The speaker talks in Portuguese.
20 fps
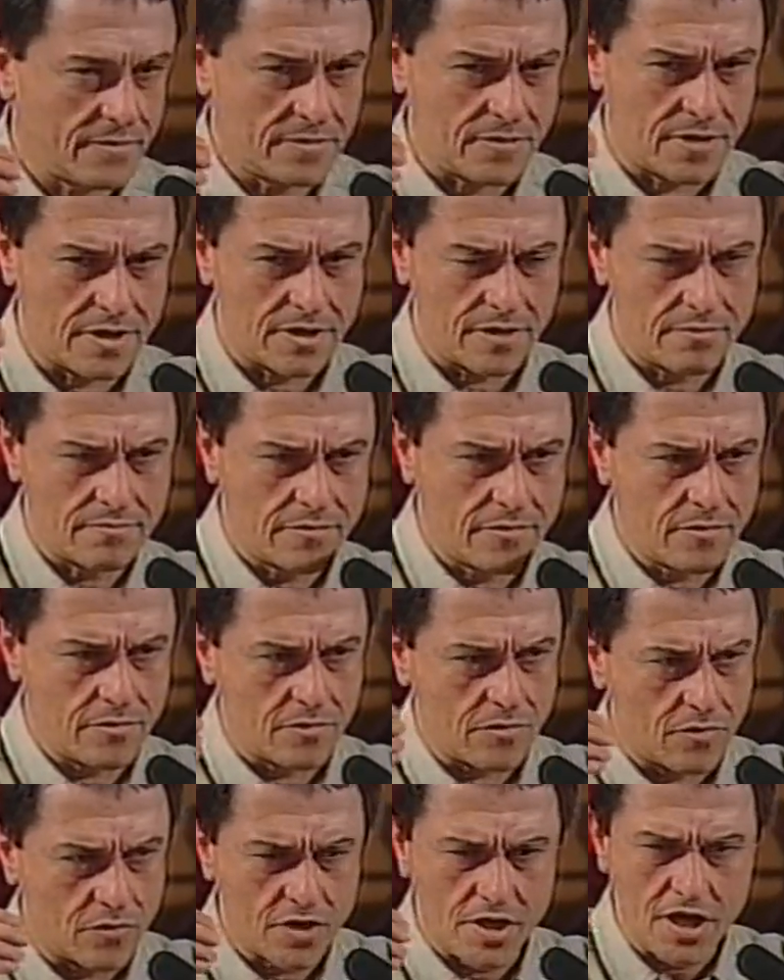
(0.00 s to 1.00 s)
Né?
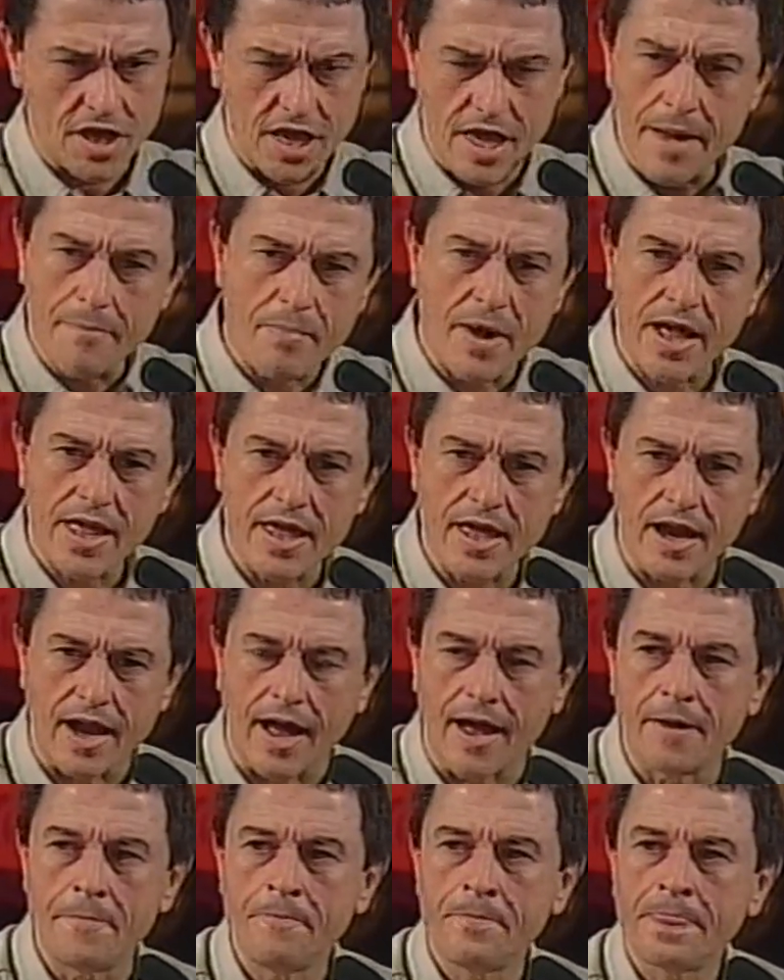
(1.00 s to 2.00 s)
O que, que é
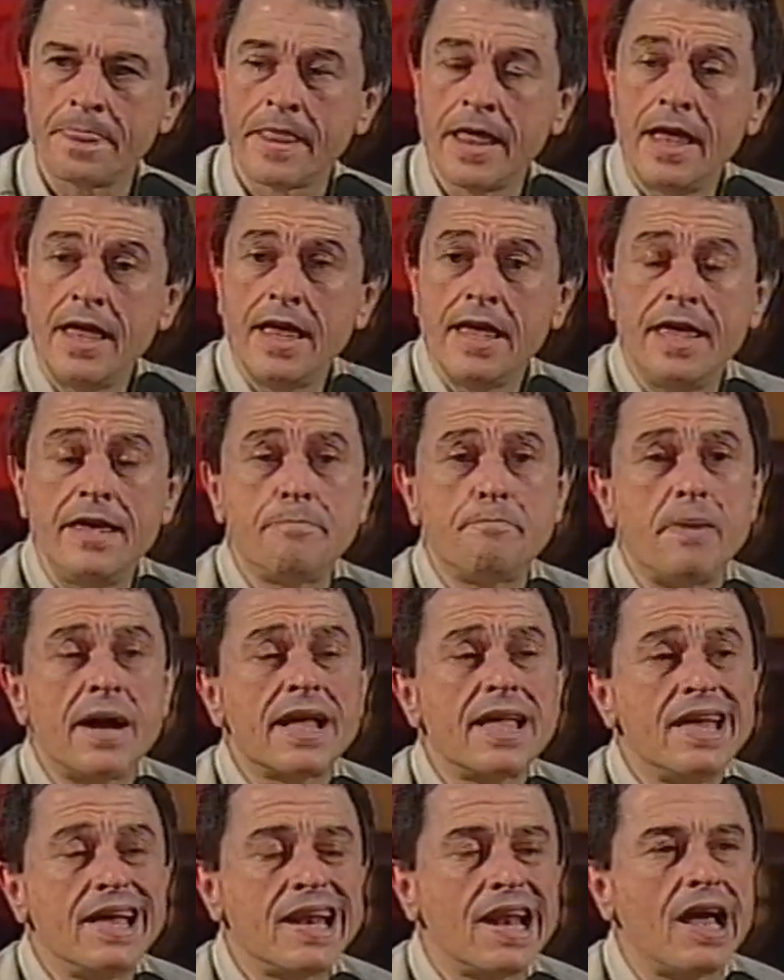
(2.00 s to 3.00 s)
paquerar? E
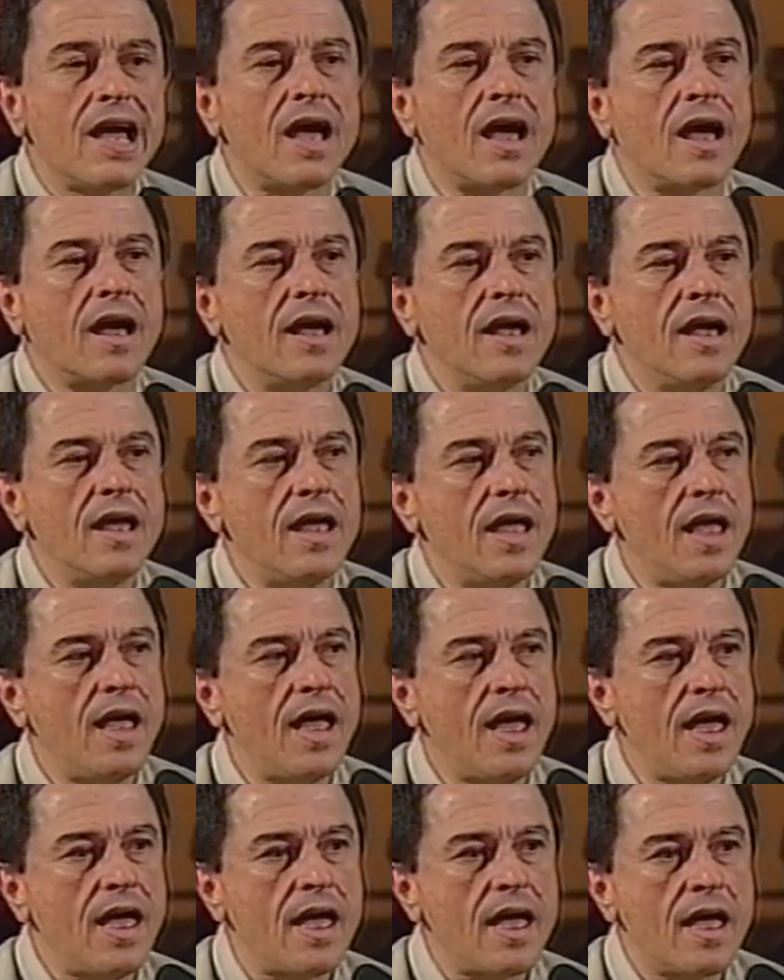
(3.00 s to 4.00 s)
paquerar
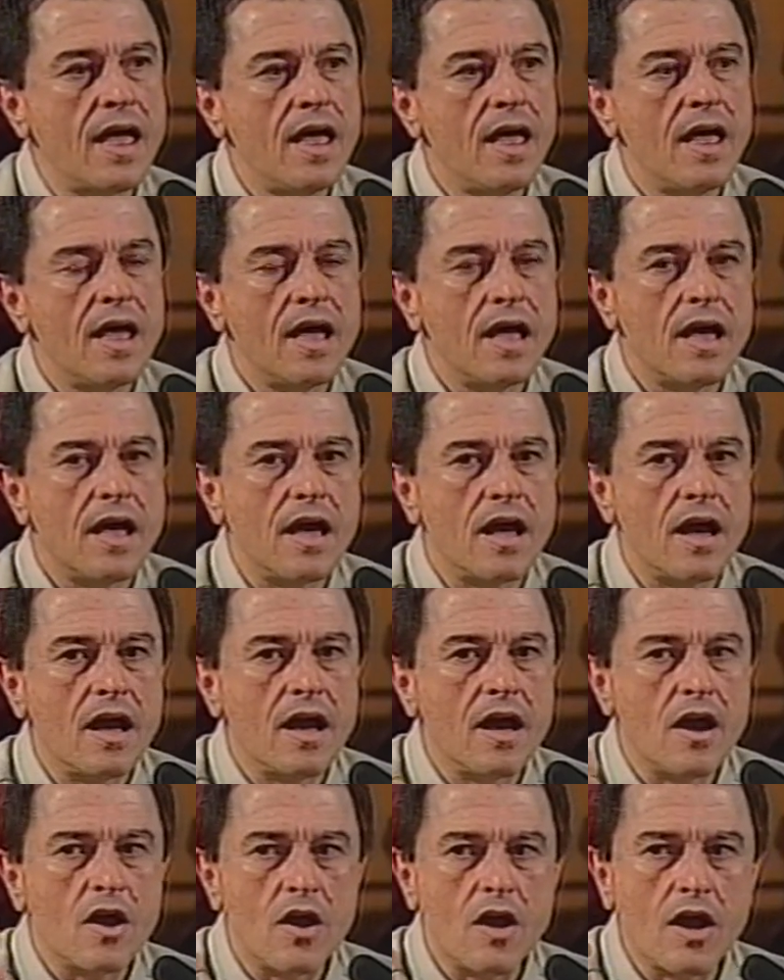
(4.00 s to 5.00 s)
é
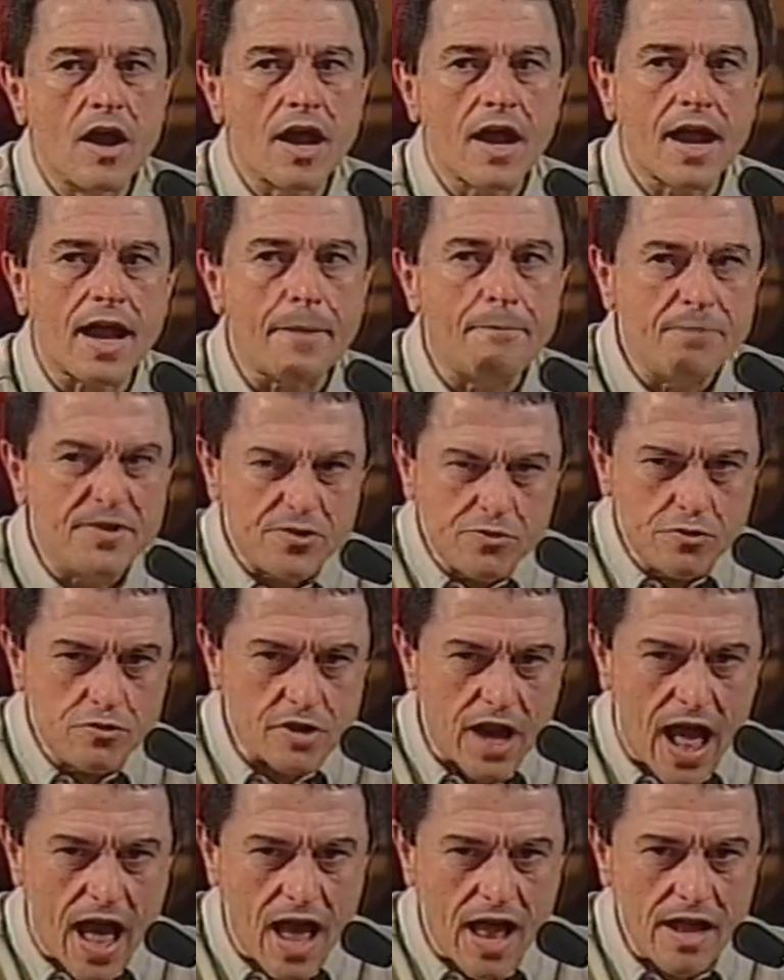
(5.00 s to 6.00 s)

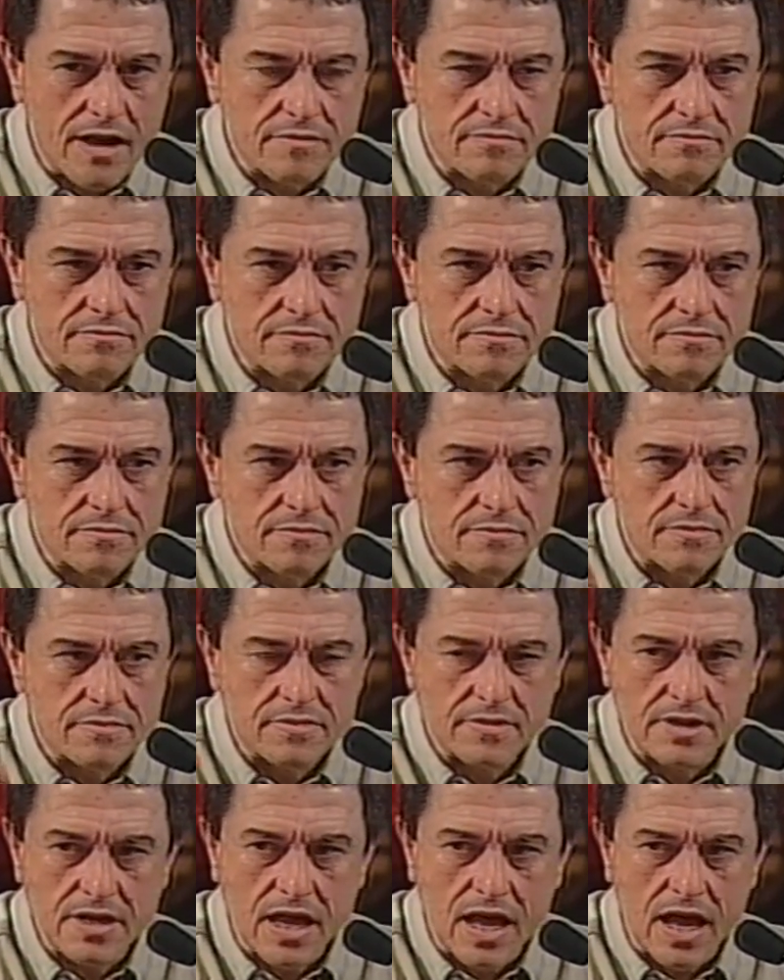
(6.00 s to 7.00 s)
capturar
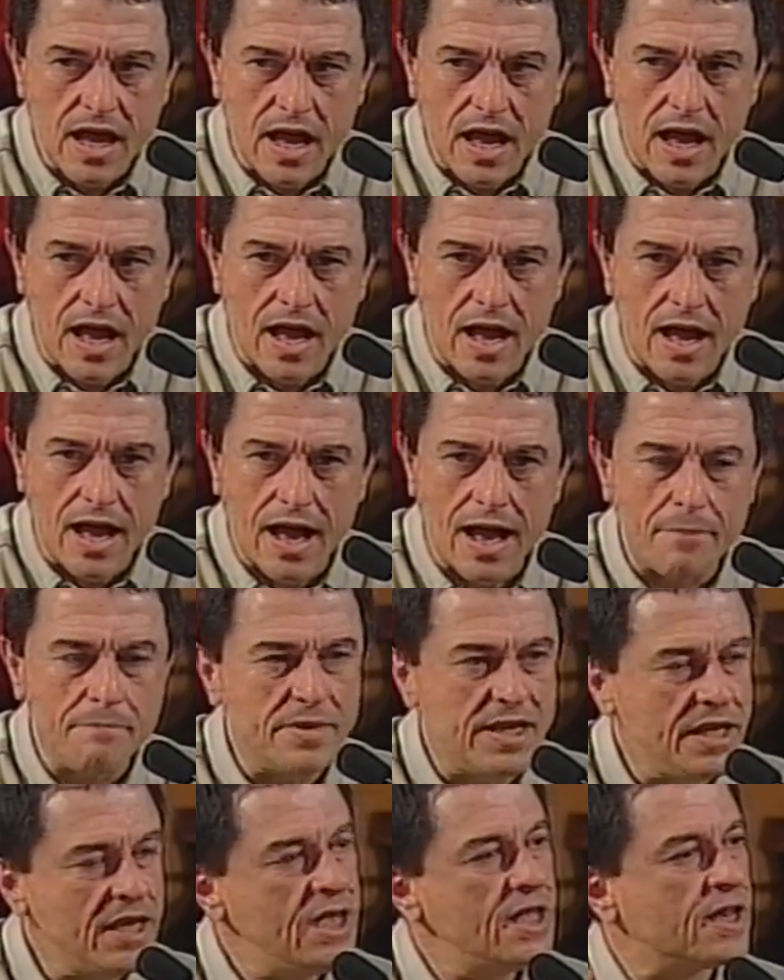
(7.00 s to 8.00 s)
a, a
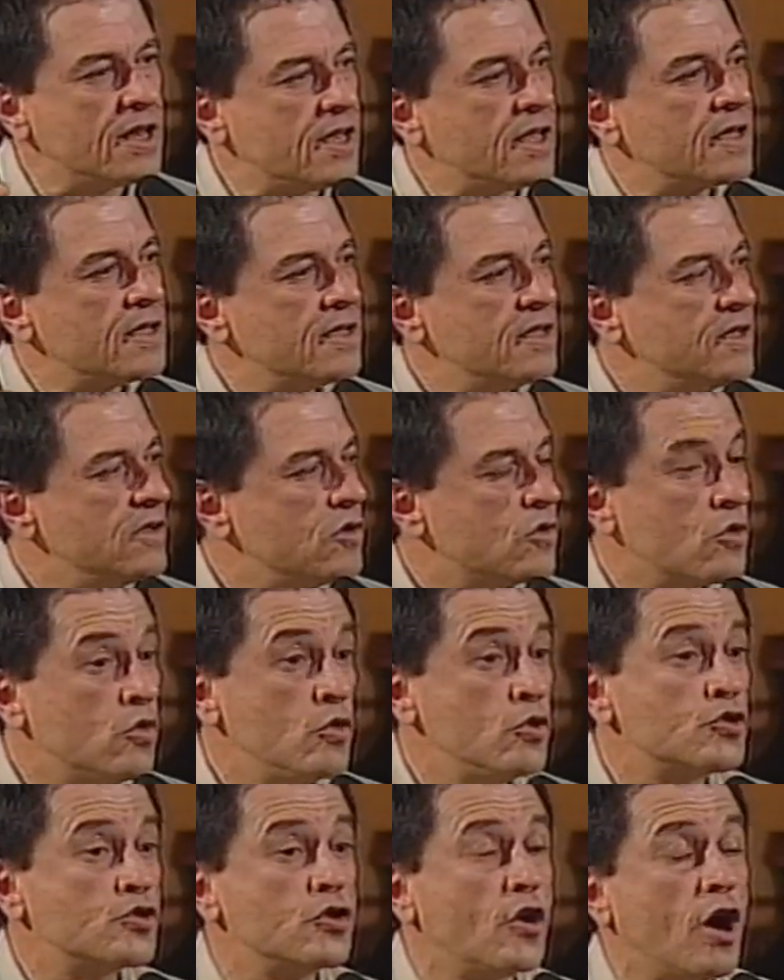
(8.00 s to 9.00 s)
menina com
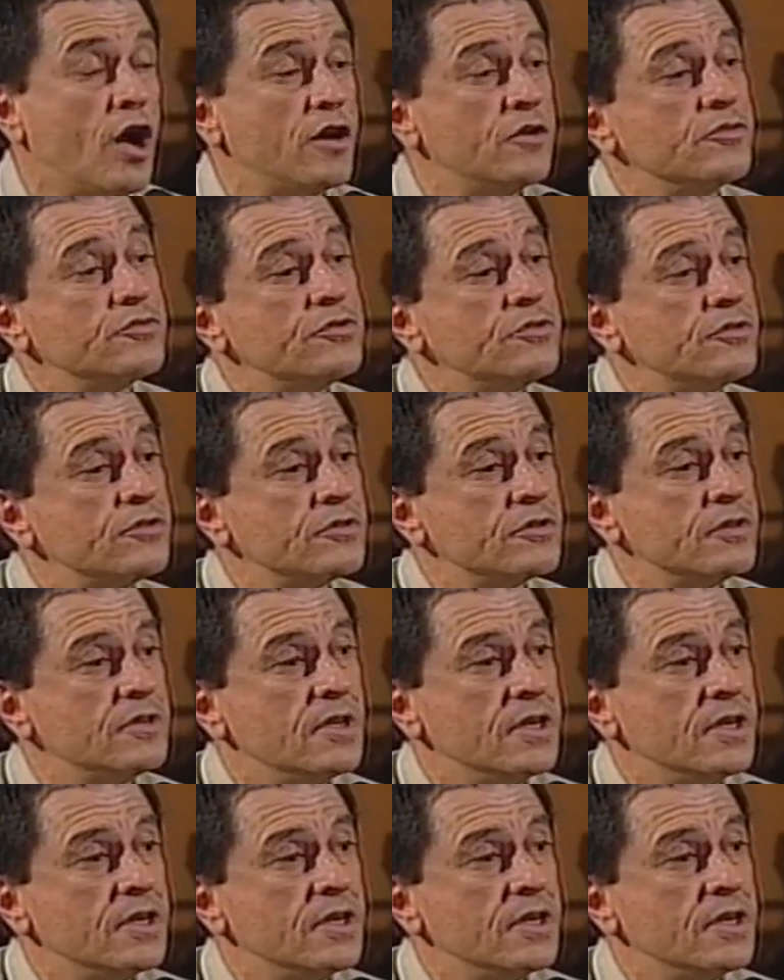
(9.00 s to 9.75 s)
os olhos.